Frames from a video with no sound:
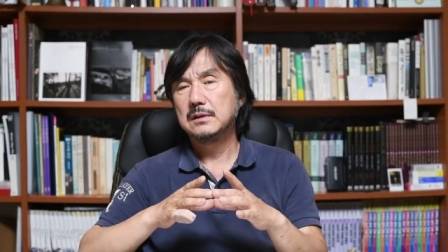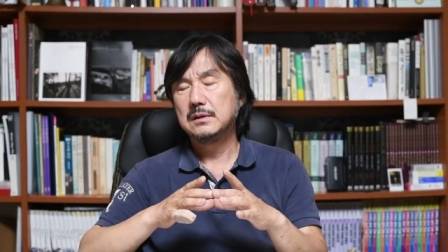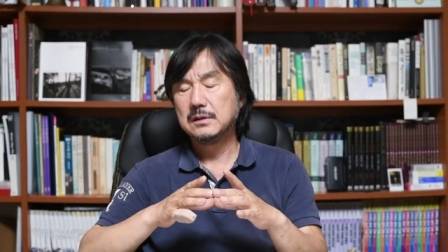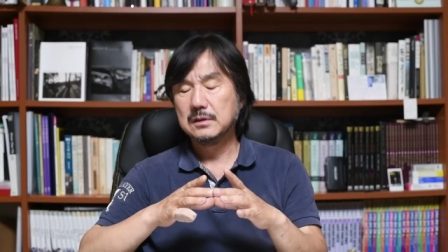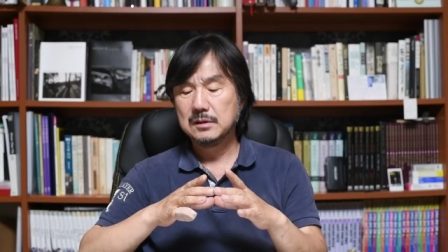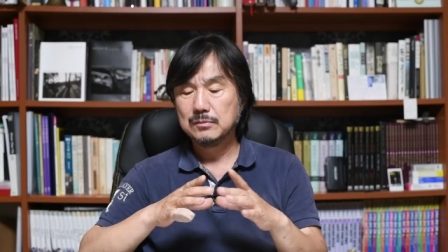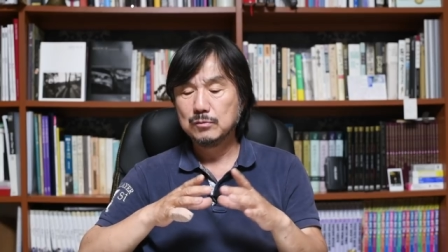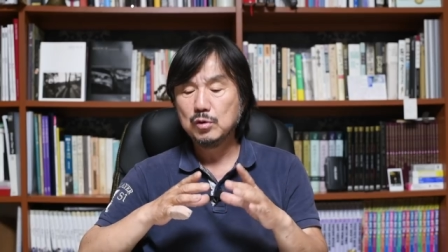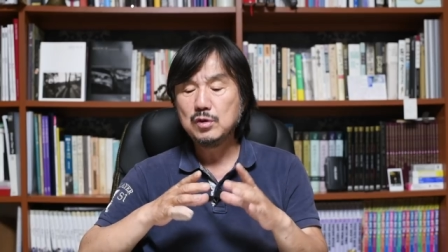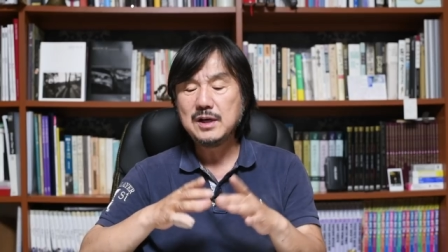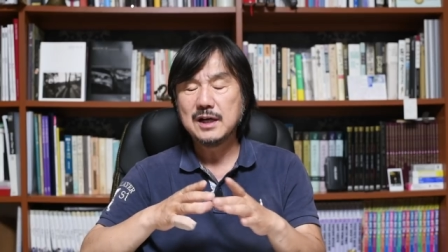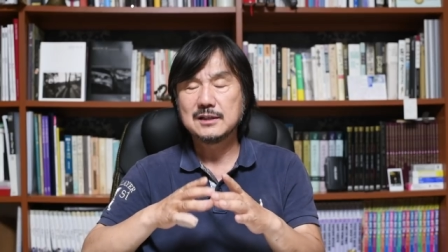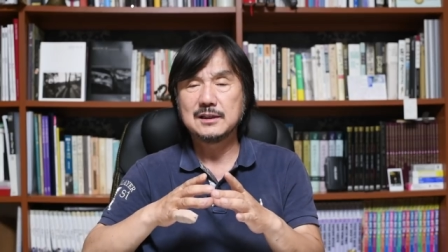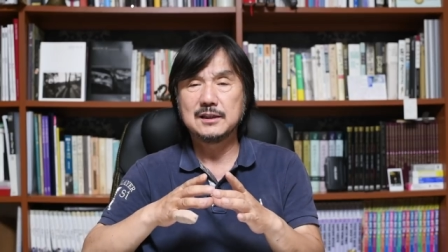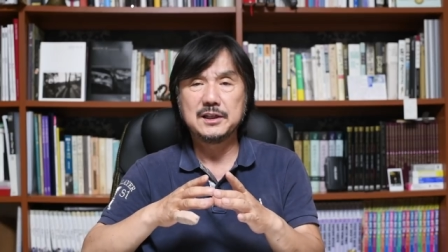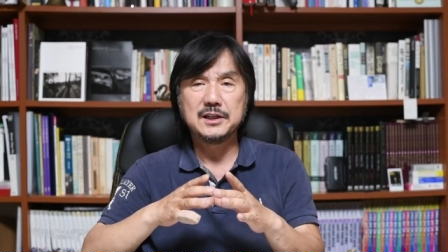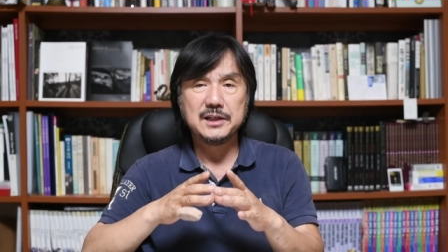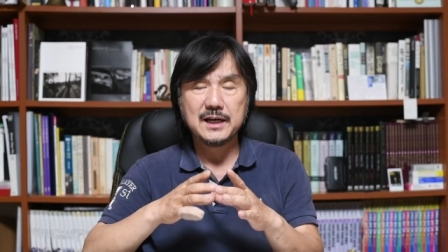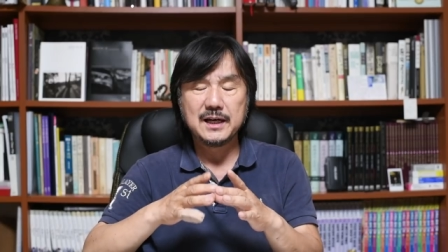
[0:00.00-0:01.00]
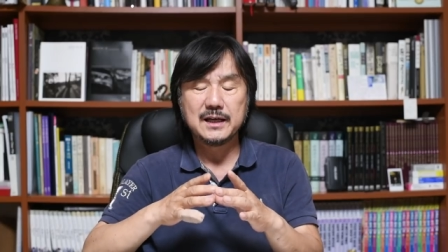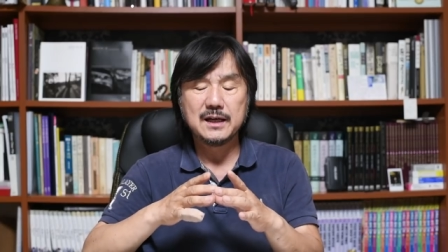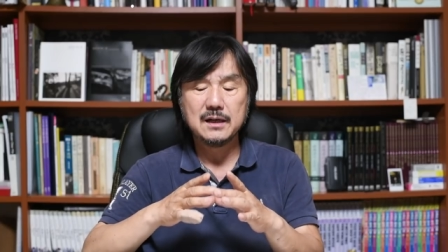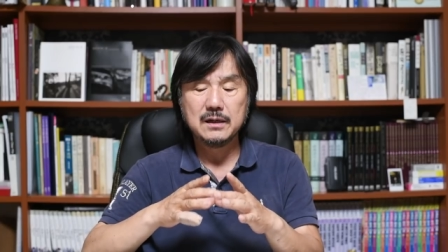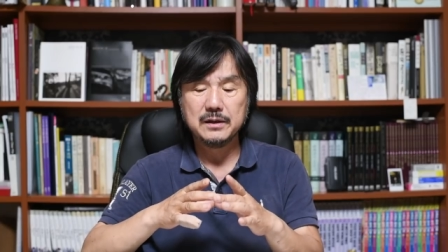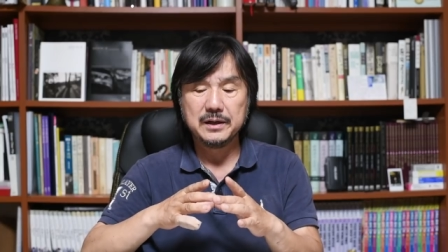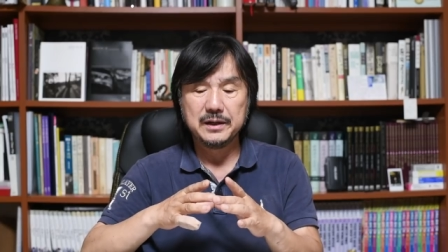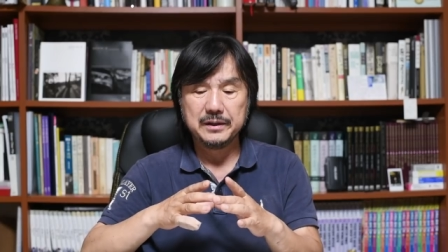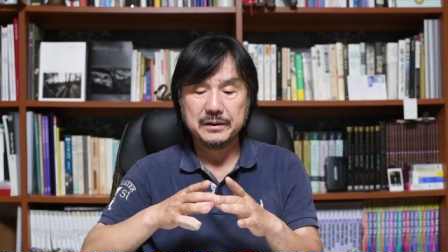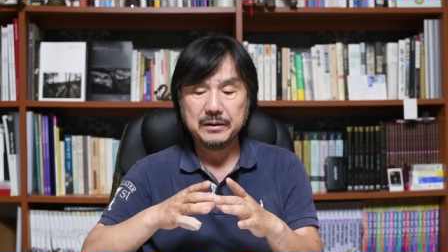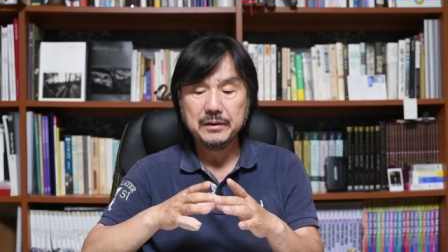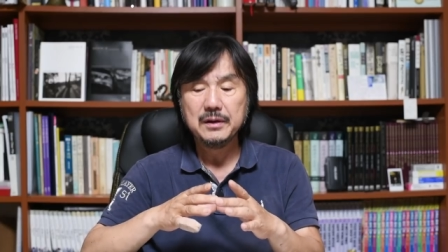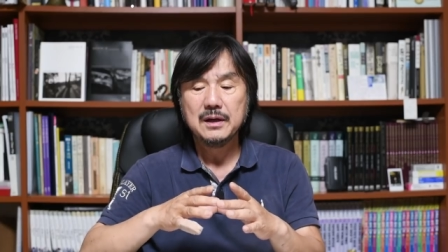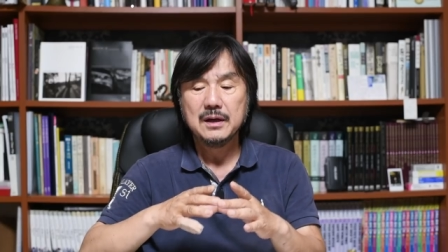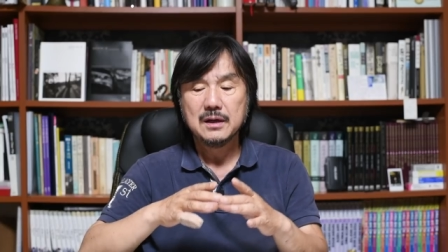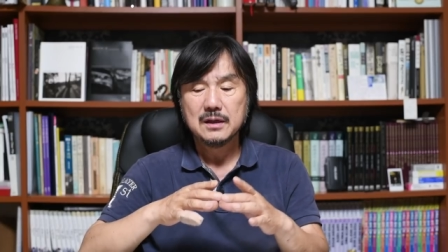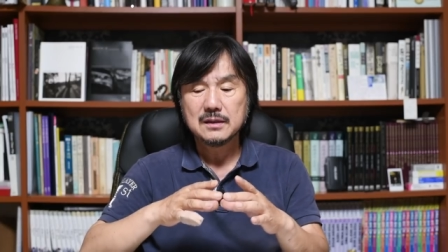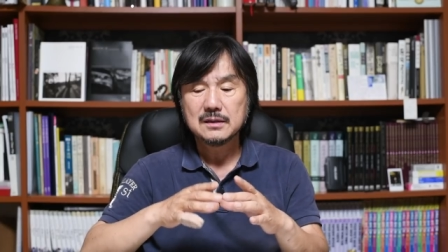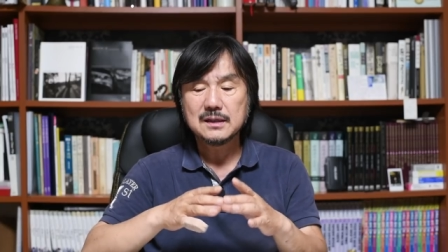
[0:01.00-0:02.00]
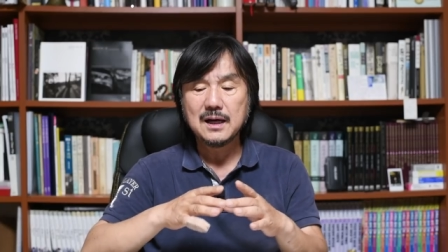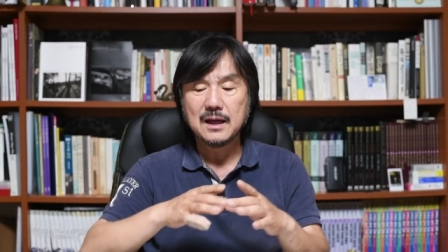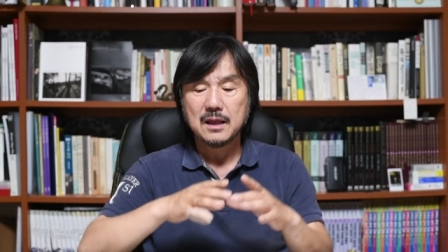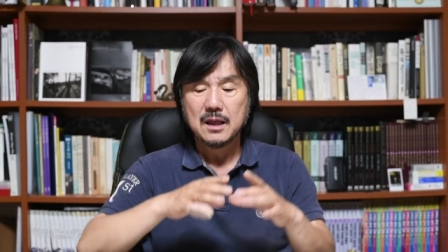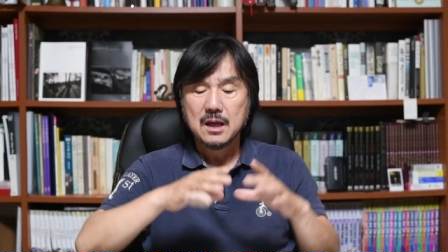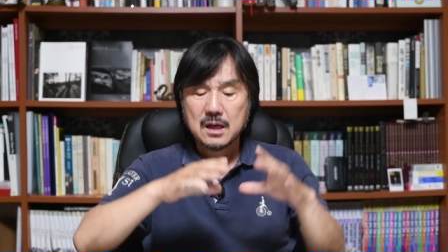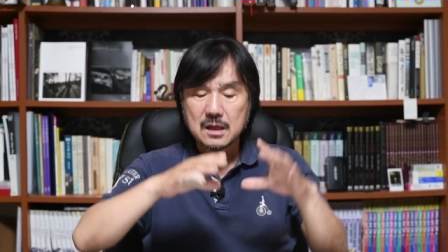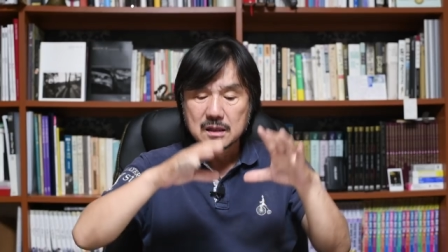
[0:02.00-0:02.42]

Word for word: 이거는 물리학자들이 이야기한 거예요. 그러니까